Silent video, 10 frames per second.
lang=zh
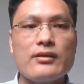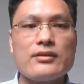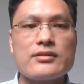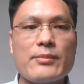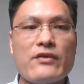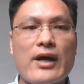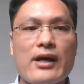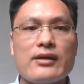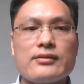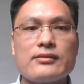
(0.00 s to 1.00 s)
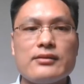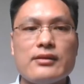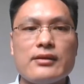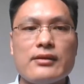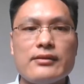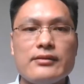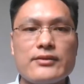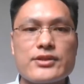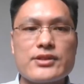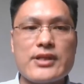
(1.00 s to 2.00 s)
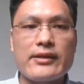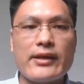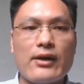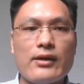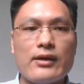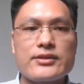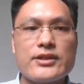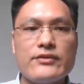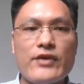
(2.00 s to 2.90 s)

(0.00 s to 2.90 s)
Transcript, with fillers: 自由意志可能只是一种幻觉。